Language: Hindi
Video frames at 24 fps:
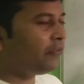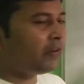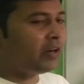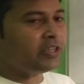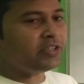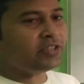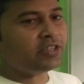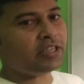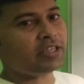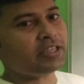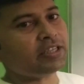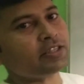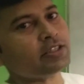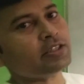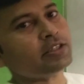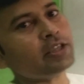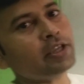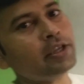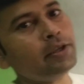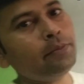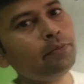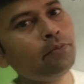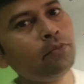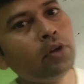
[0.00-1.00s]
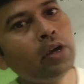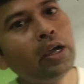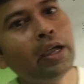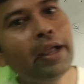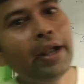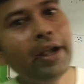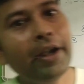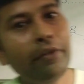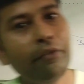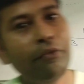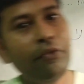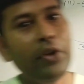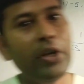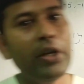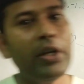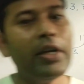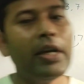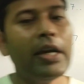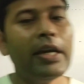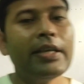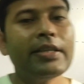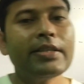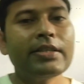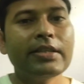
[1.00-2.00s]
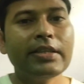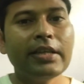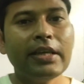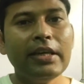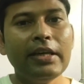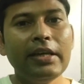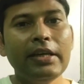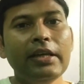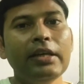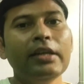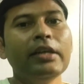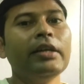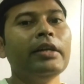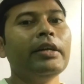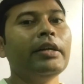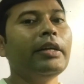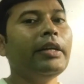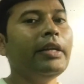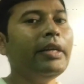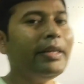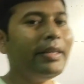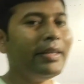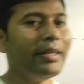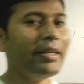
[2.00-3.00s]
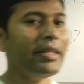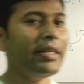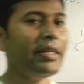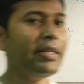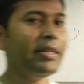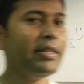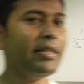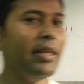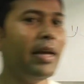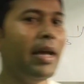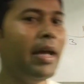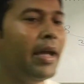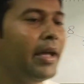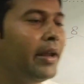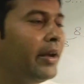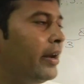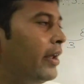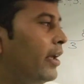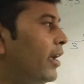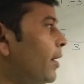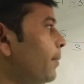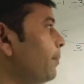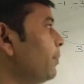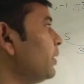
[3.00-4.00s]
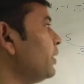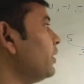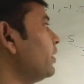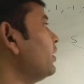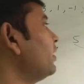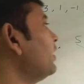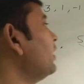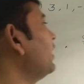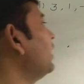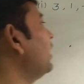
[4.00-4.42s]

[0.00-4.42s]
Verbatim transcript: डिफरेंस इज सेम एंड वी कैन से इट इज़ एन ए